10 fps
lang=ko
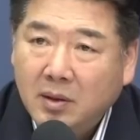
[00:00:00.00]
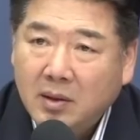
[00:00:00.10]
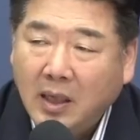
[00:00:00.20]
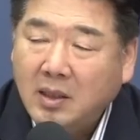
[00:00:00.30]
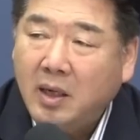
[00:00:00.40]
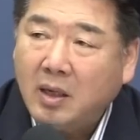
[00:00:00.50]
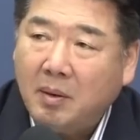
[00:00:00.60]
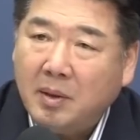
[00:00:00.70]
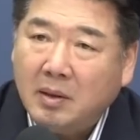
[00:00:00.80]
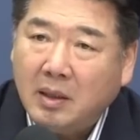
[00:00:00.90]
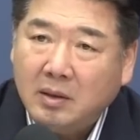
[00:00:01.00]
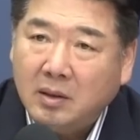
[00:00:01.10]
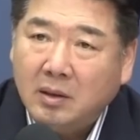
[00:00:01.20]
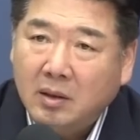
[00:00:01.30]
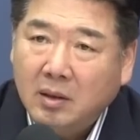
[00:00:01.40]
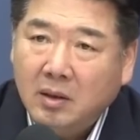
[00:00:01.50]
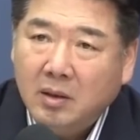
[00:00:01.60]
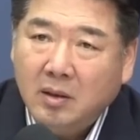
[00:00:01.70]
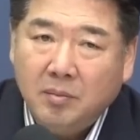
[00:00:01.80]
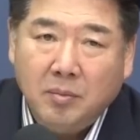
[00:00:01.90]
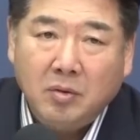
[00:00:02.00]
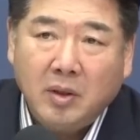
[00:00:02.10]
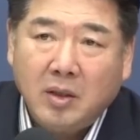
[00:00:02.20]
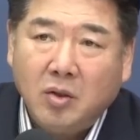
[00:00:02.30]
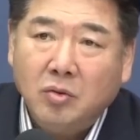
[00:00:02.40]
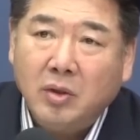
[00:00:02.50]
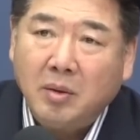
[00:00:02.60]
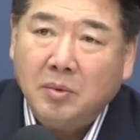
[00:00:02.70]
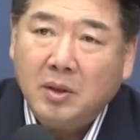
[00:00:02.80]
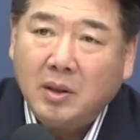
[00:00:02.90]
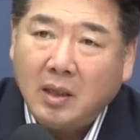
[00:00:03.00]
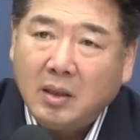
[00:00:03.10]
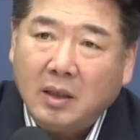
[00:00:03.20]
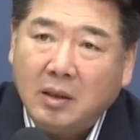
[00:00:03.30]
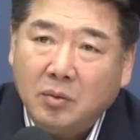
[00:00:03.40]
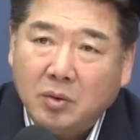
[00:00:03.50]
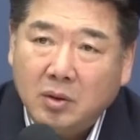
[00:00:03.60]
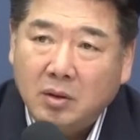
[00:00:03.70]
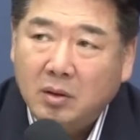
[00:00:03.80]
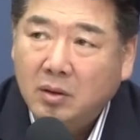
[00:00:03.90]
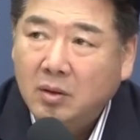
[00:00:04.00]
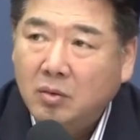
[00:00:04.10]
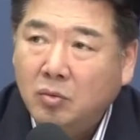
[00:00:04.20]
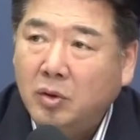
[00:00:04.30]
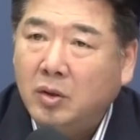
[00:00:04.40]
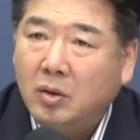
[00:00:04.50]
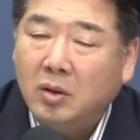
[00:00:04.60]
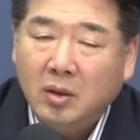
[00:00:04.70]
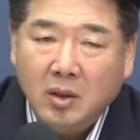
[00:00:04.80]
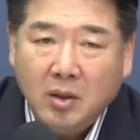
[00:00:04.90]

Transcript: 자체 핵개발을 하든 미국의 전술 핵무기를 다시 갖다 놓든 우리도